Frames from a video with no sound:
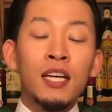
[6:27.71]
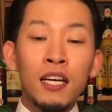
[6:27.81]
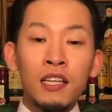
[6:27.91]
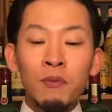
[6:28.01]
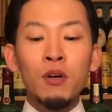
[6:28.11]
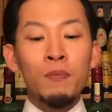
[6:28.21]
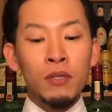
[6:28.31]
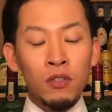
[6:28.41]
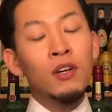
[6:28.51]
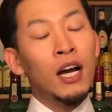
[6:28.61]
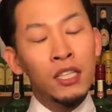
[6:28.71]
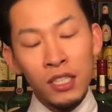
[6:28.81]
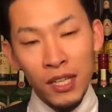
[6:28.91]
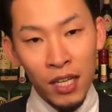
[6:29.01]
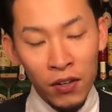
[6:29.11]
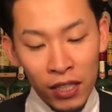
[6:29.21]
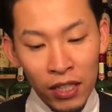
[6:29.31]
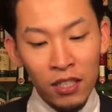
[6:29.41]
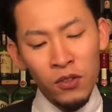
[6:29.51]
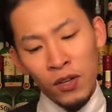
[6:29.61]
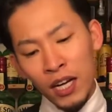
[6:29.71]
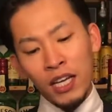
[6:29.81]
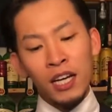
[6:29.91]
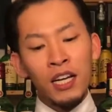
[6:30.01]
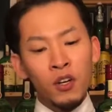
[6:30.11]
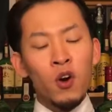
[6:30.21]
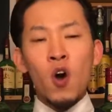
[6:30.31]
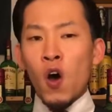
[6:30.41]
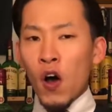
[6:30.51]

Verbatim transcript: だけでもやっぱすごく味が変わったりとかやはりこ